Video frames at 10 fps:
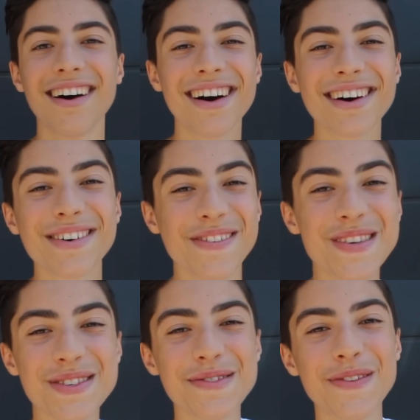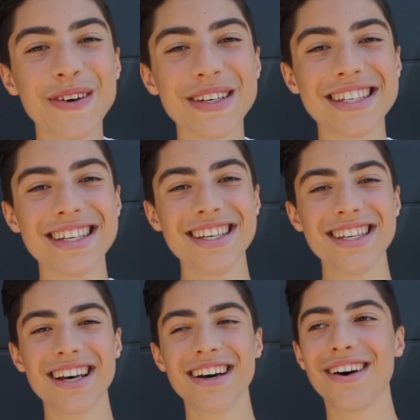Ah, gros bisous, moi aussi.
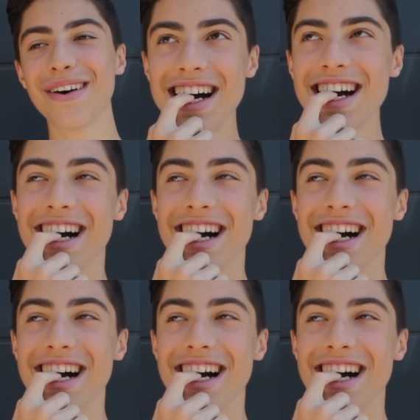Euh.